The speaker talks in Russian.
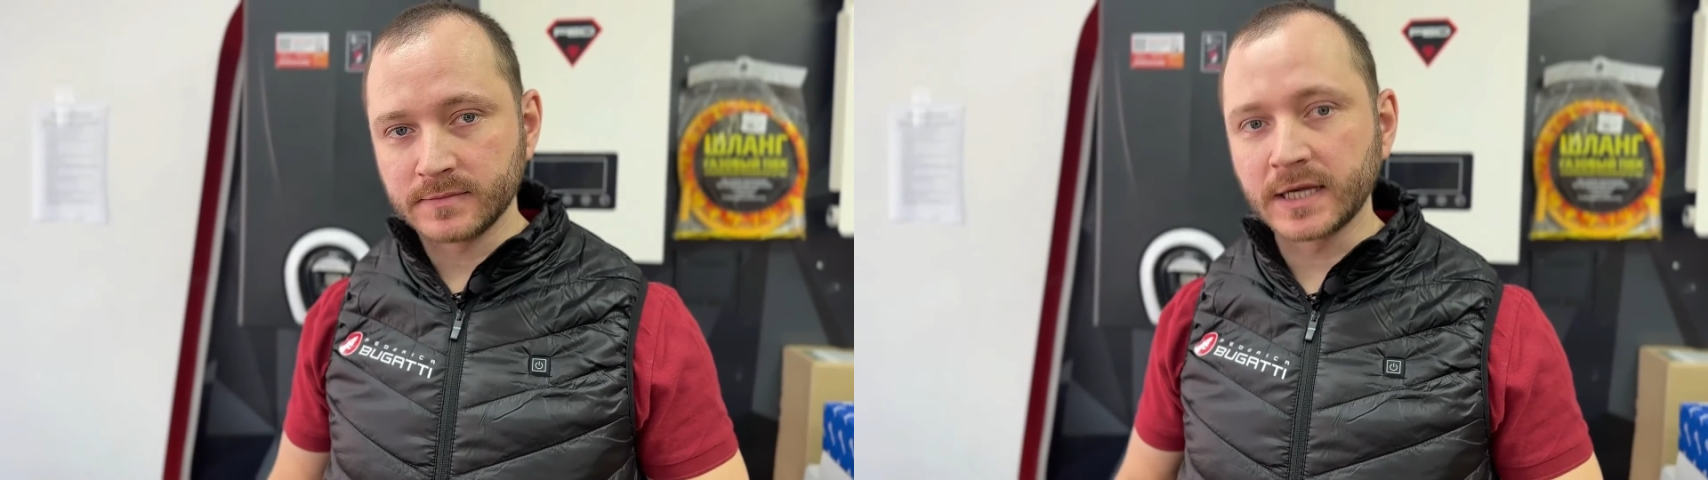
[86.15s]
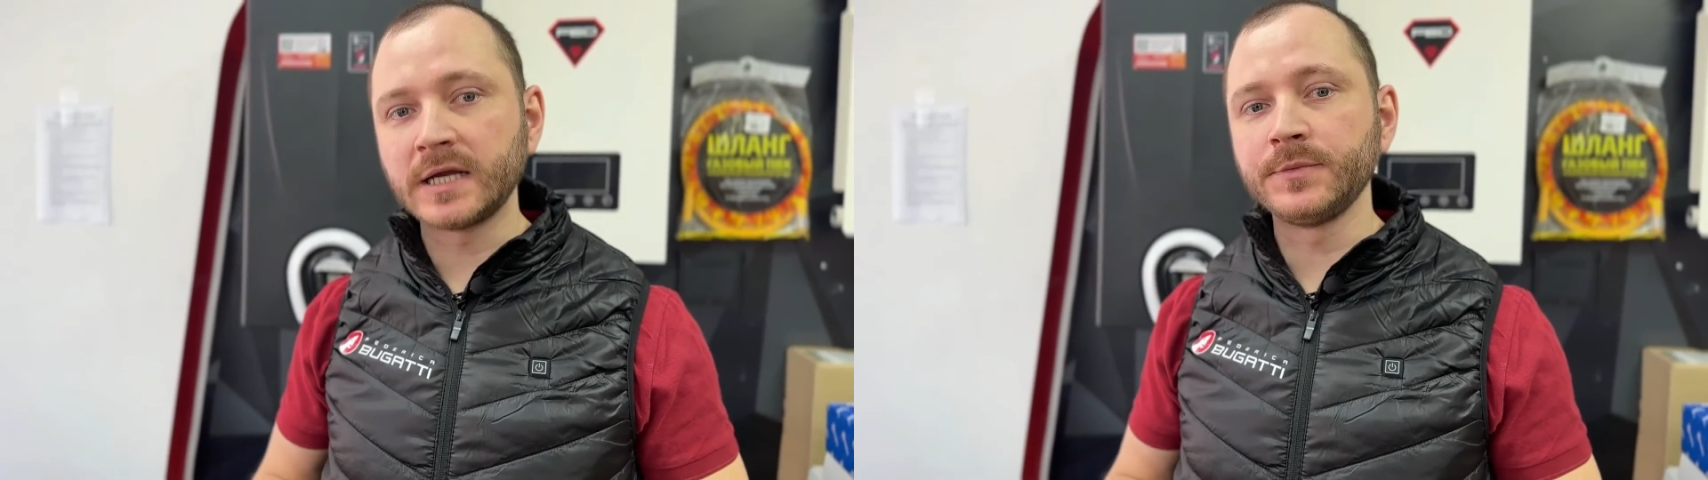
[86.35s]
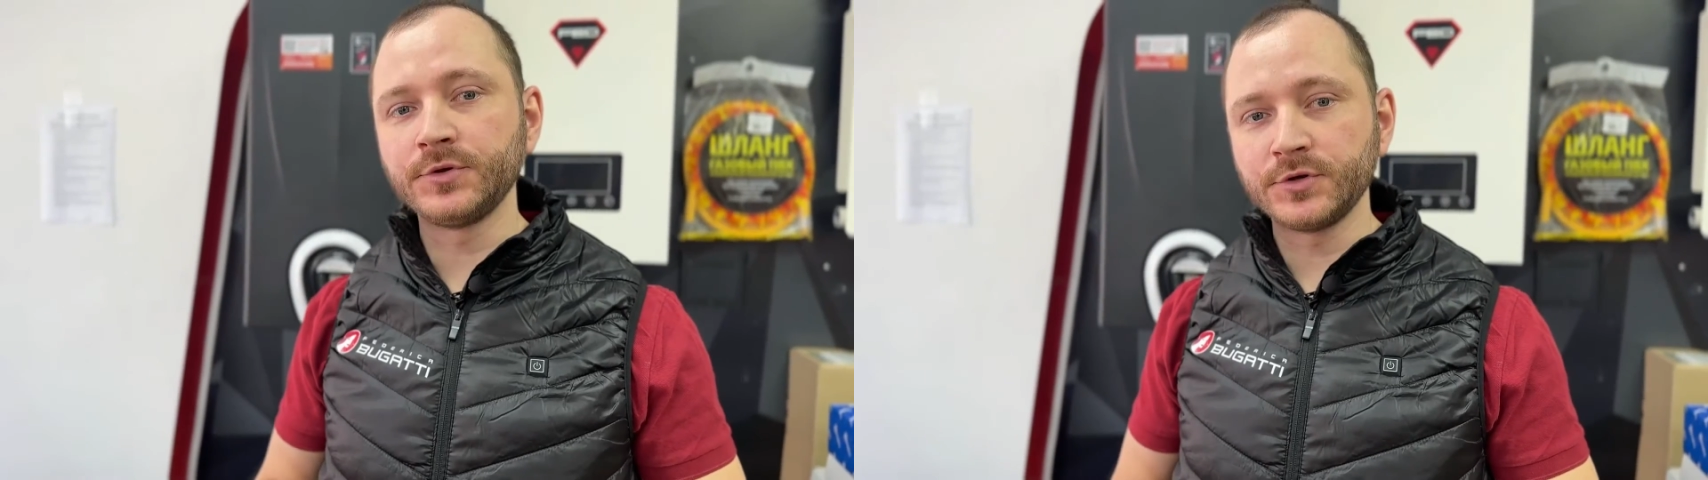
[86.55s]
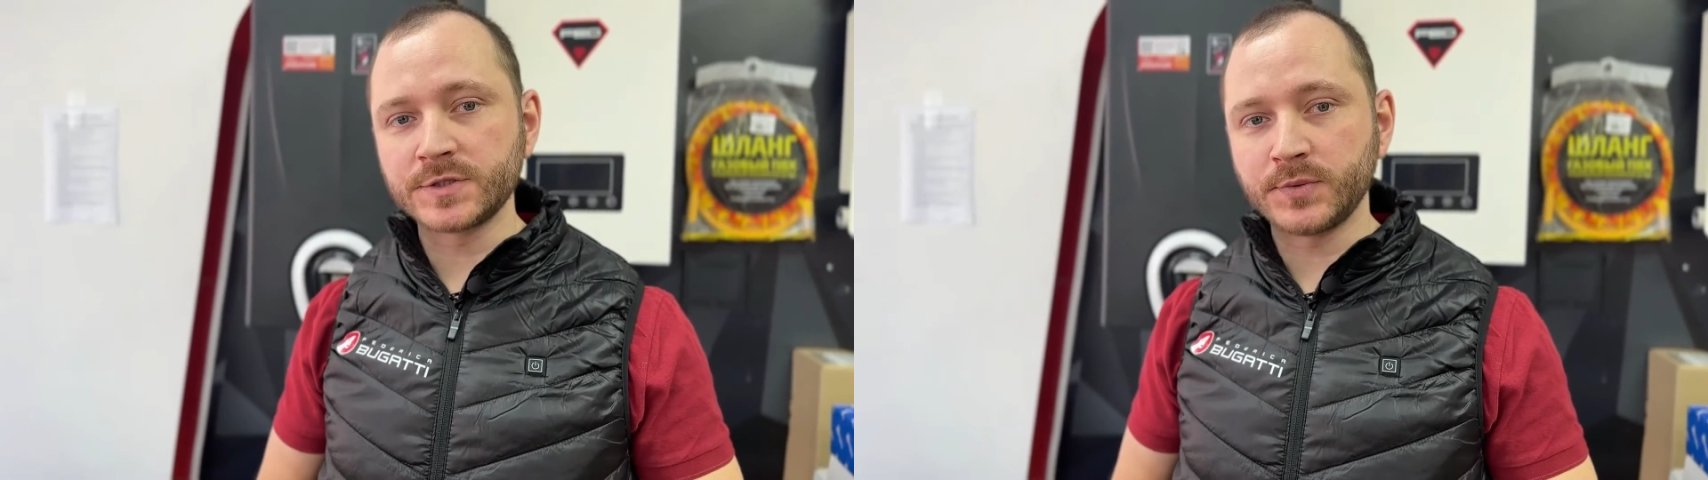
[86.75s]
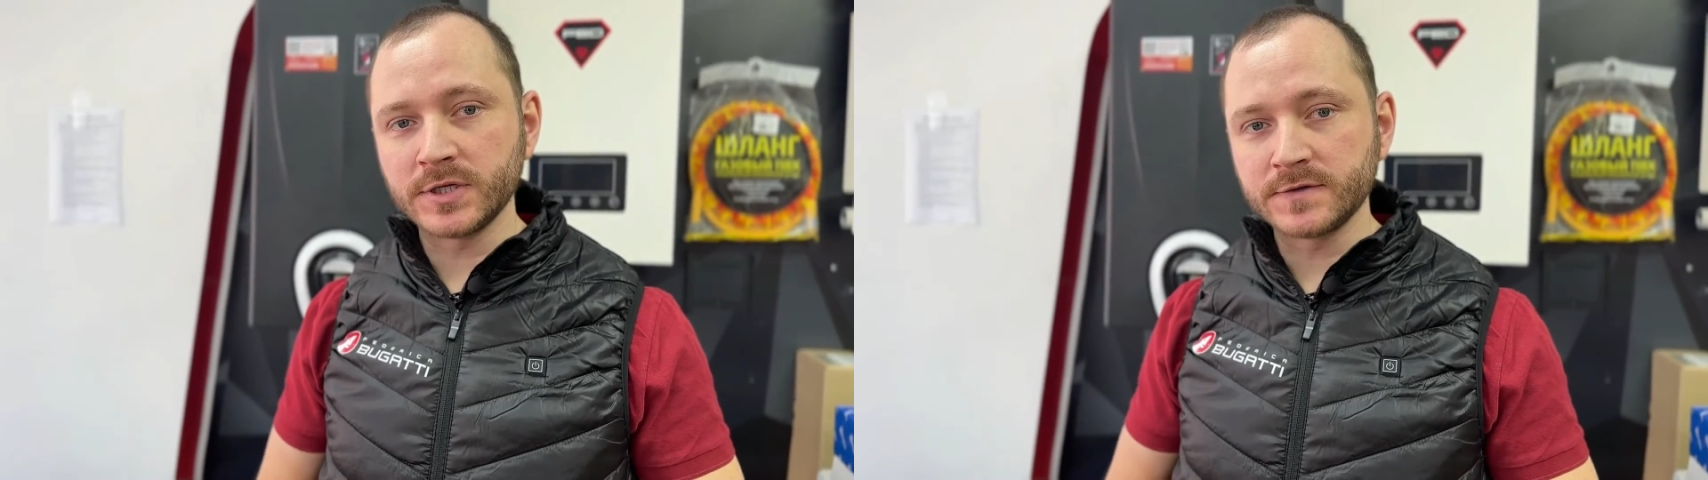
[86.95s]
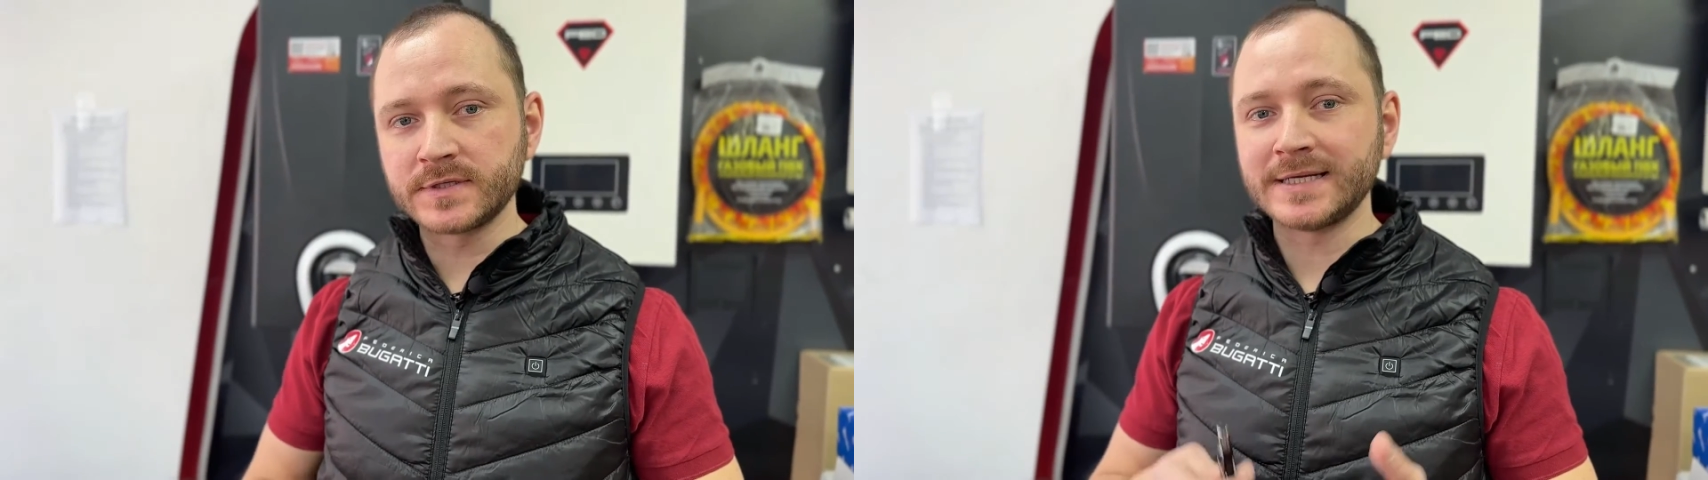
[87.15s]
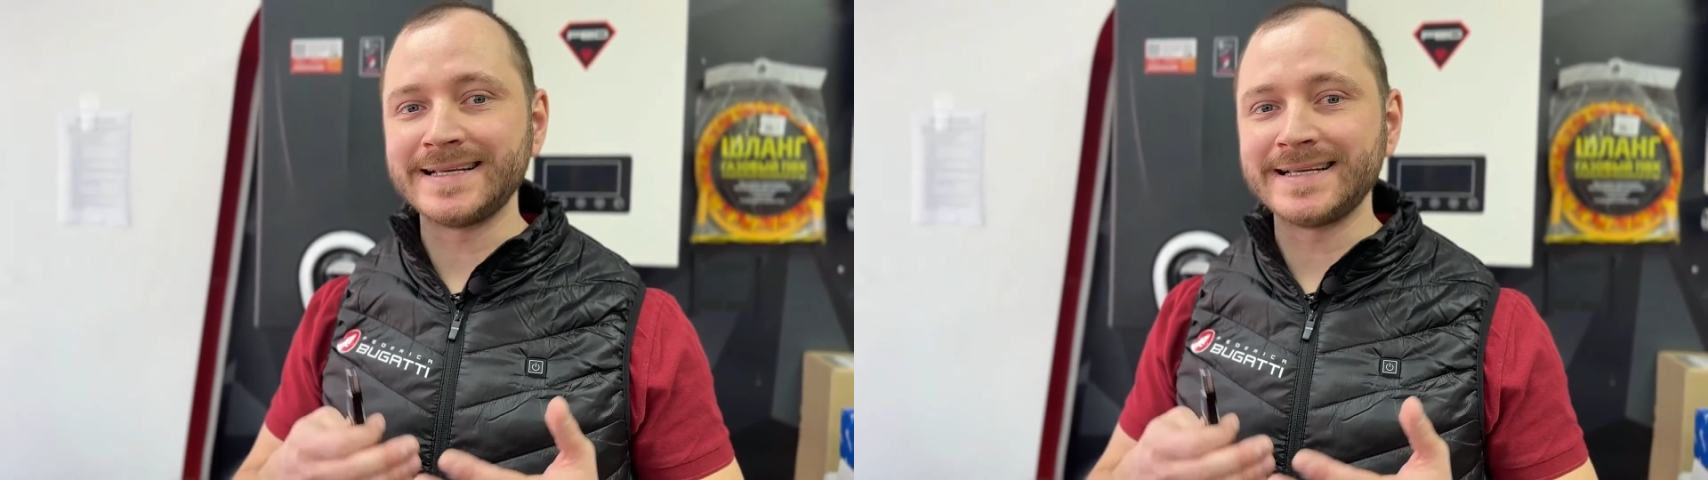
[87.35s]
рекомендую использовать